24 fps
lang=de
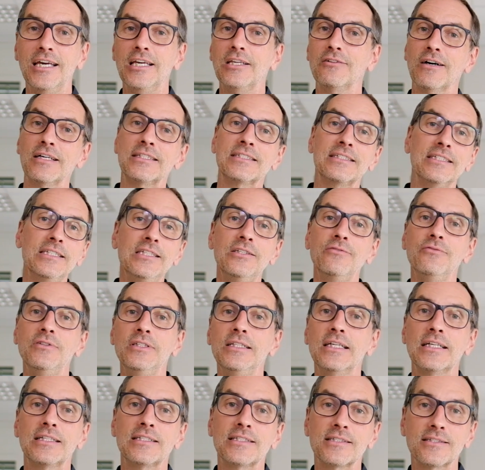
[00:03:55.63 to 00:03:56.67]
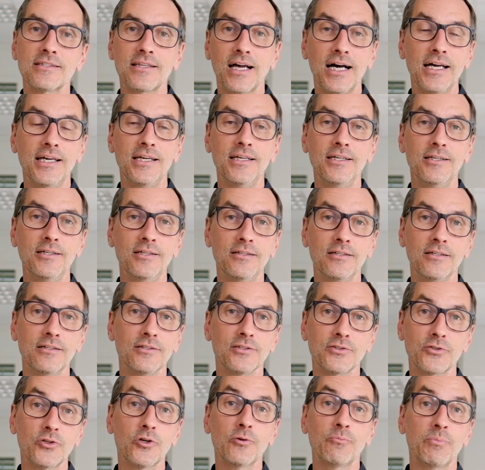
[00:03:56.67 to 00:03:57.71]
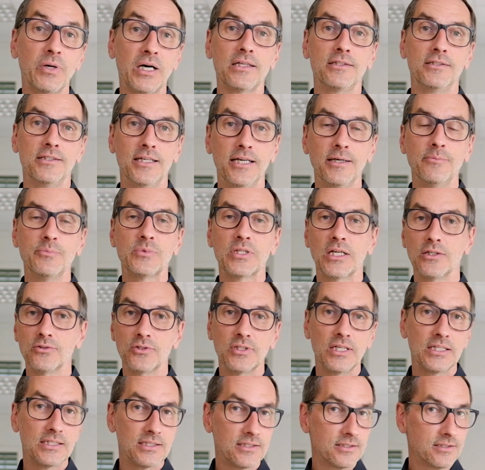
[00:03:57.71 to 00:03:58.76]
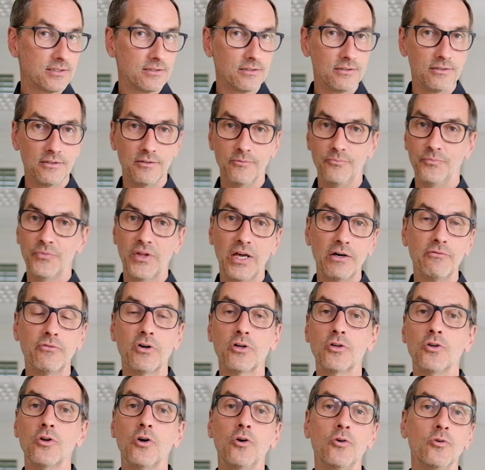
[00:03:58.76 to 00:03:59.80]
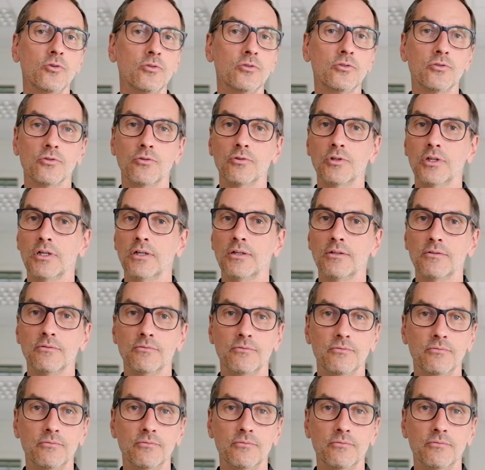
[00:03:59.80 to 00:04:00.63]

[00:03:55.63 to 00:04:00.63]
Ich weiß nicht, wie jetzt drei äh, Third-Party-Apps, also jetzt ähm, Evernote oder